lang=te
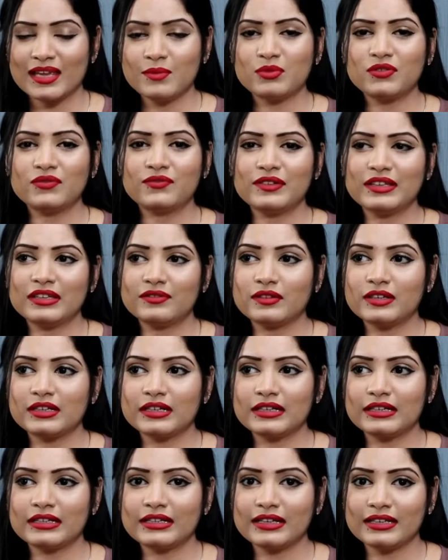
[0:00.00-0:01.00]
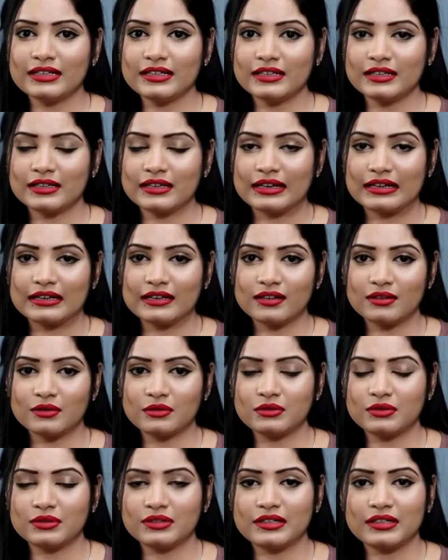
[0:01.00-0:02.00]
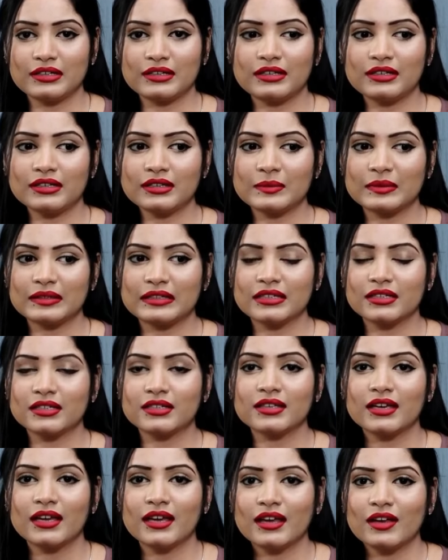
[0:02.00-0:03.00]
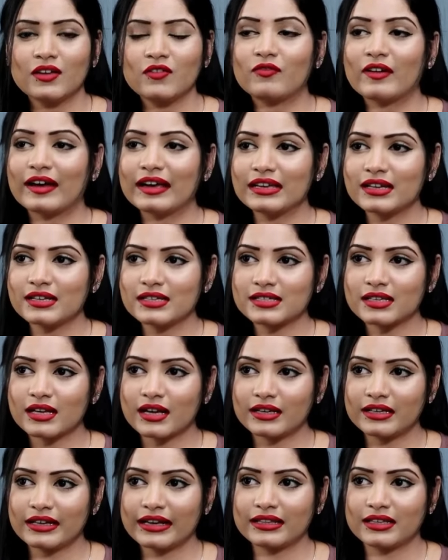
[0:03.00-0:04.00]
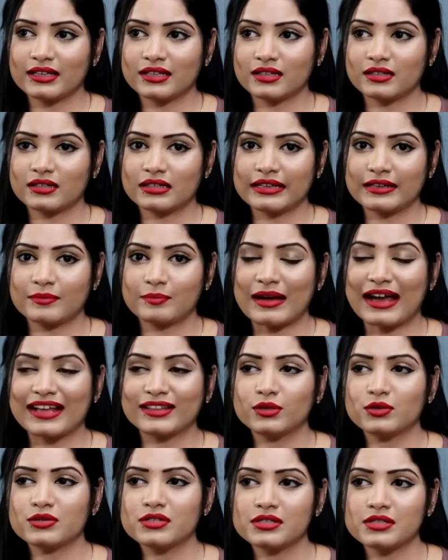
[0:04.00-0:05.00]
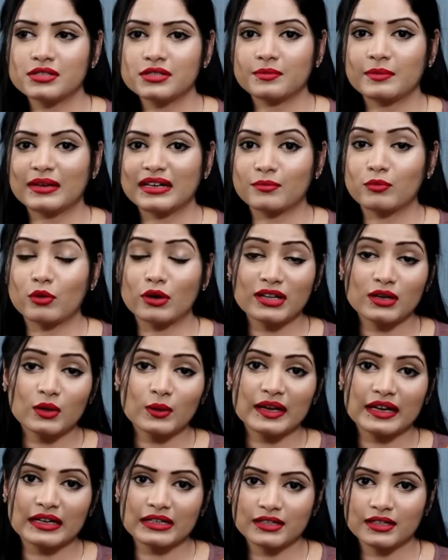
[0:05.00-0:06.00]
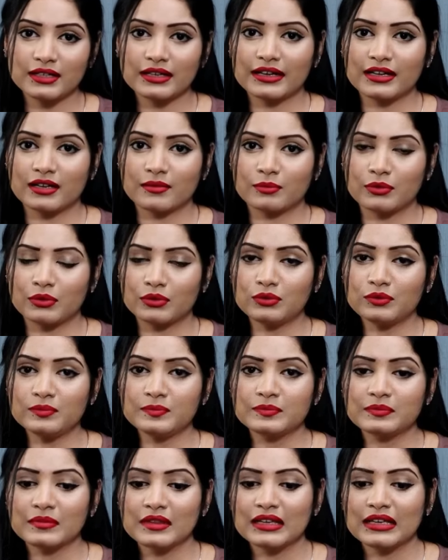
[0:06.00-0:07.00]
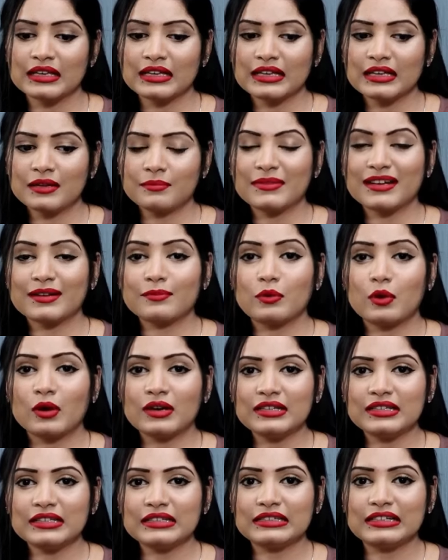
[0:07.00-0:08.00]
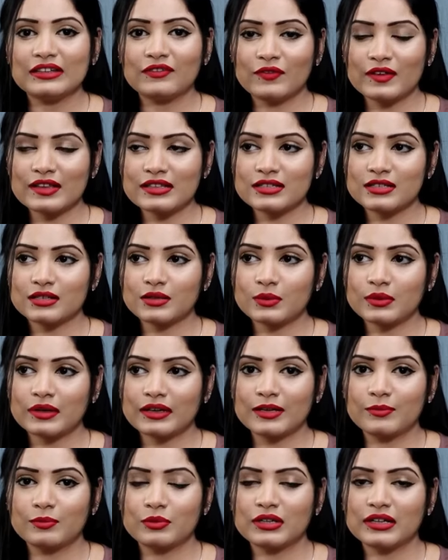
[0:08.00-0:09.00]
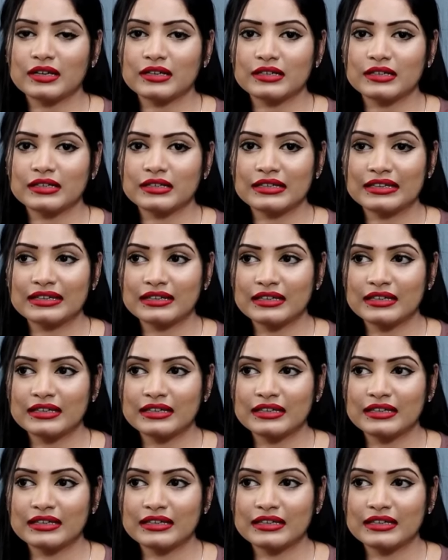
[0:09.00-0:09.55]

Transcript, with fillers: ఇప్పుడు ఫీవర్ అంటే అది ఎట్లా ఉంటుంది అంటే మనకి వైరస్ కానీ ఏదైనా లైక్ ప్యాథోజన్ మన బాడీలోకి ఎంటర్ అయినప్పుడు మన బాడీ దాని డిఫెన్స్లో ఇప్పుడు దాన్ని